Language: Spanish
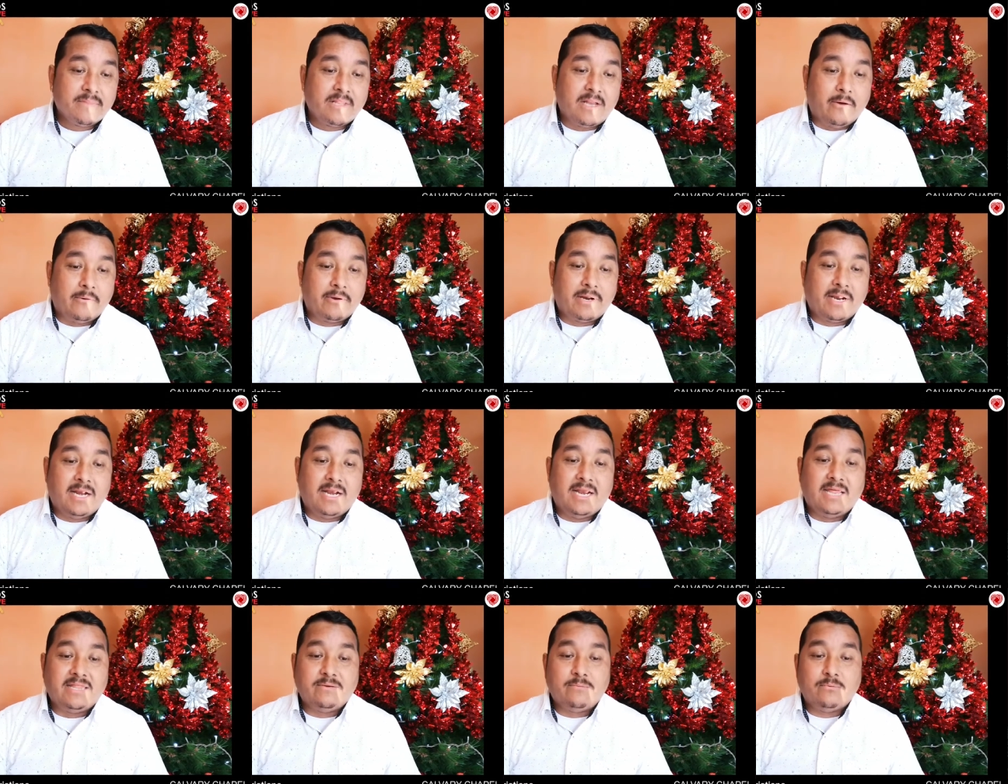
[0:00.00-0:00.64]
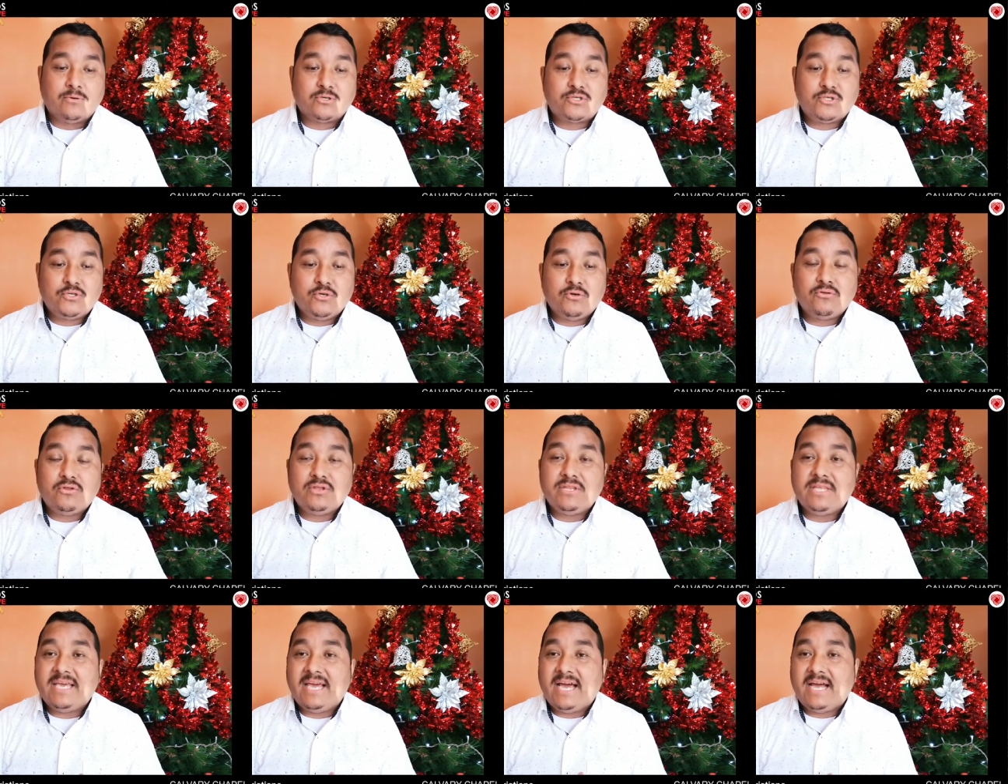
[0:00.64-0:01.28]
Ahora, la
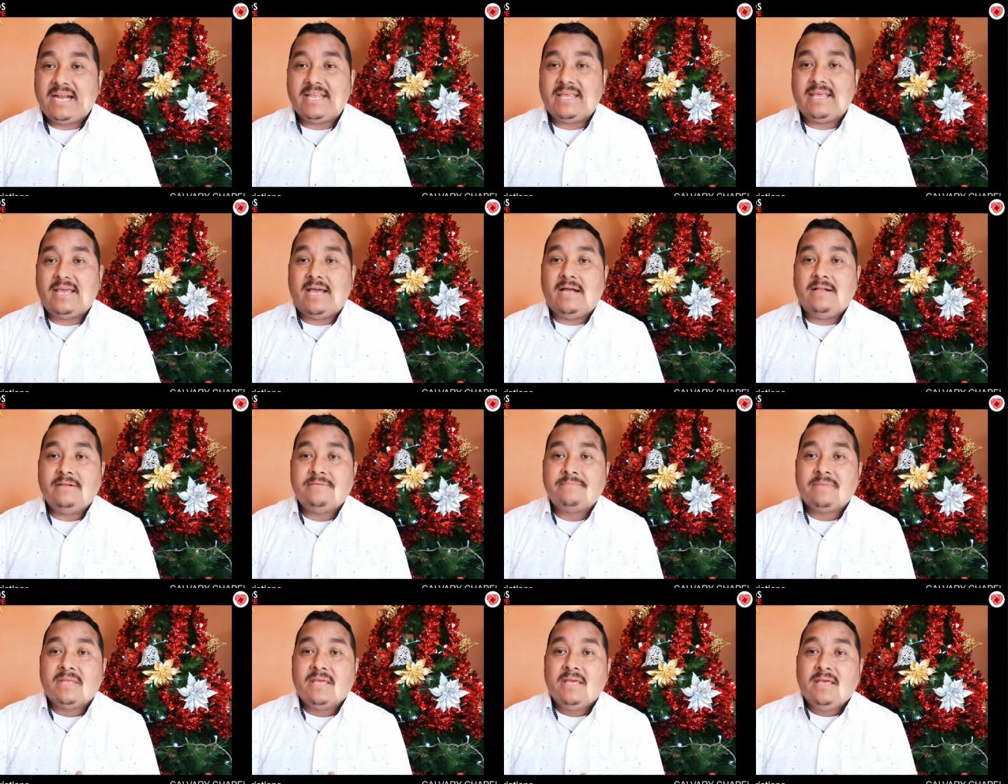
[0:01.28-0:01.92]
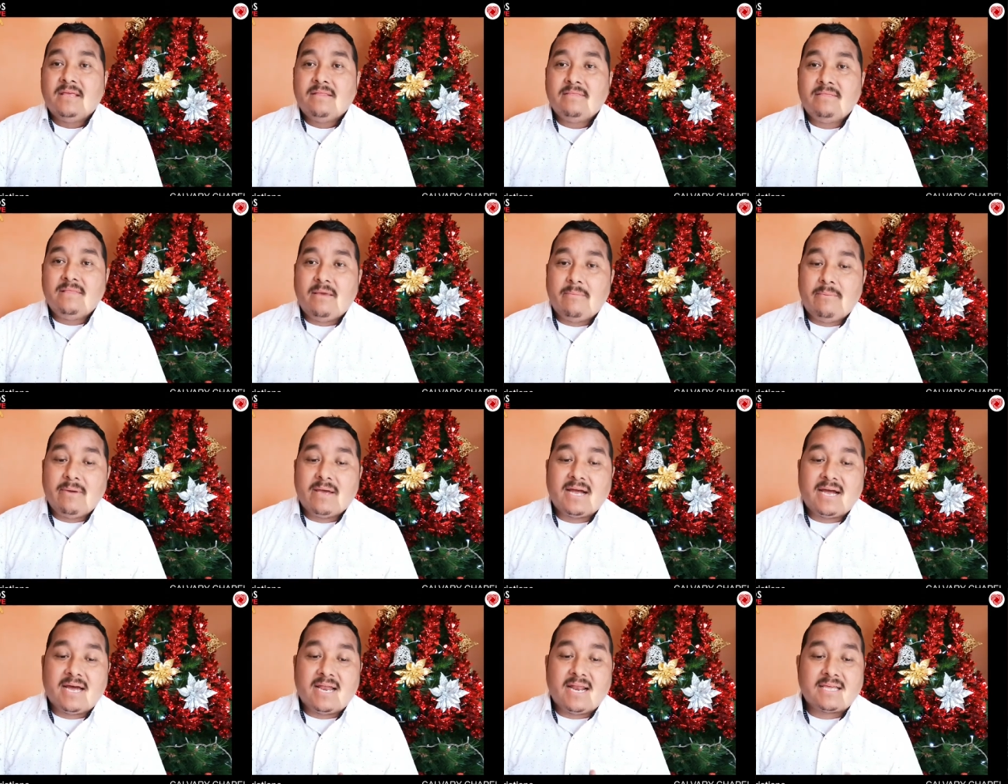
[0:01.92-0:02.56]
devoción diaria
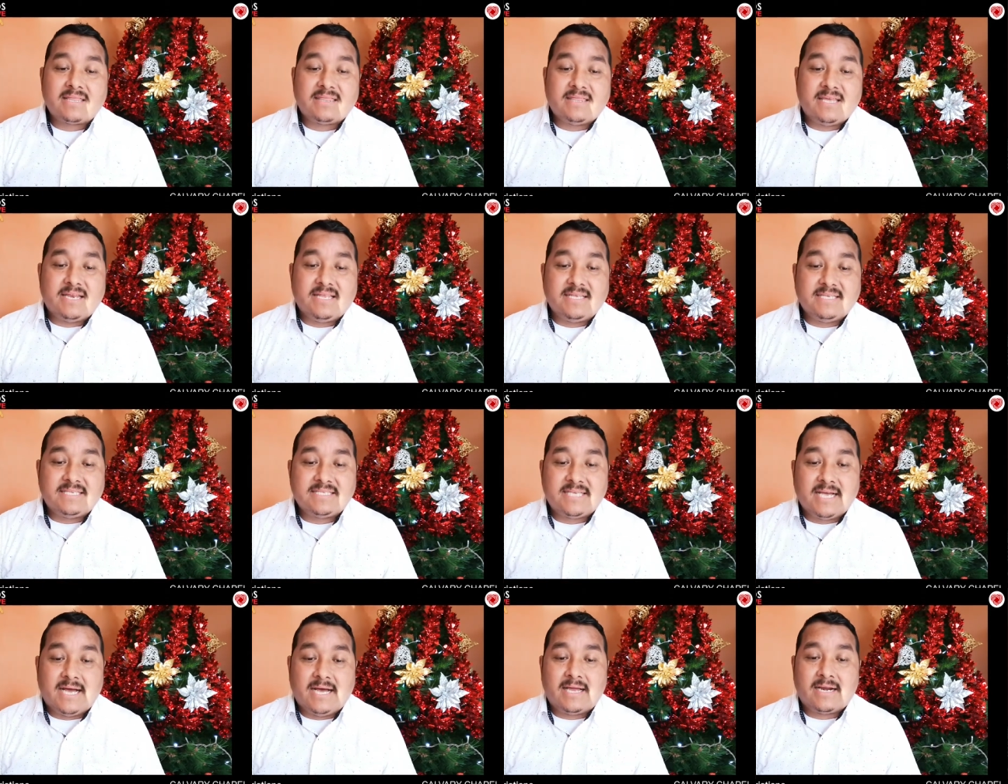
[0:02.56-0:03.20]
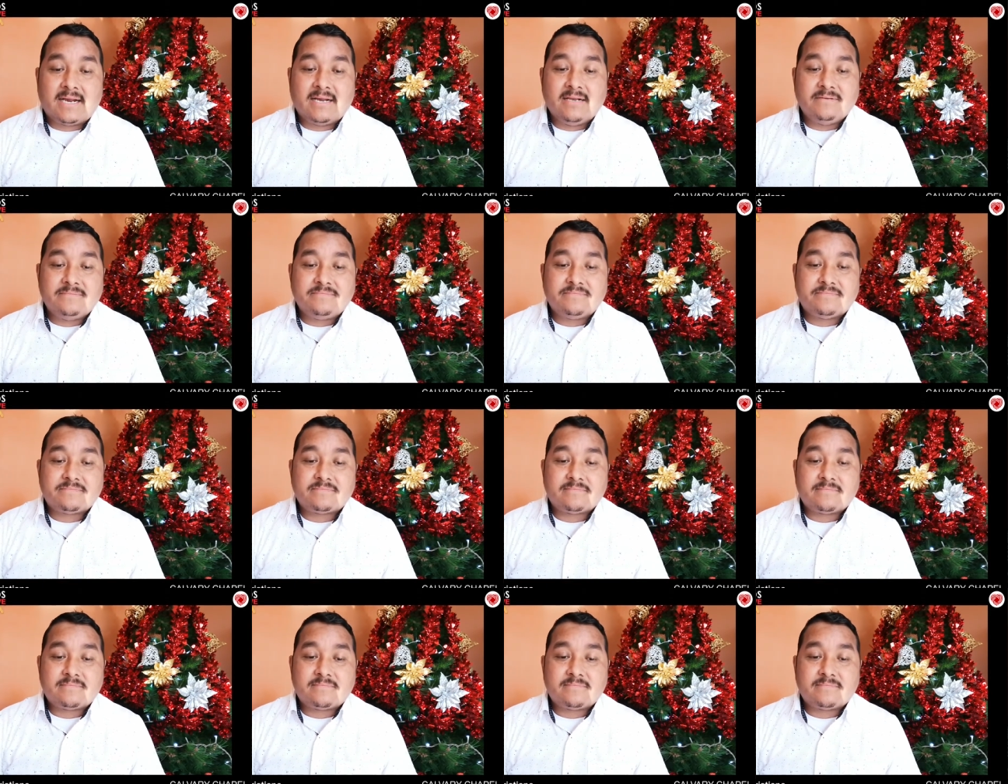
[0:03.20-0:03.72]
debe caracterizar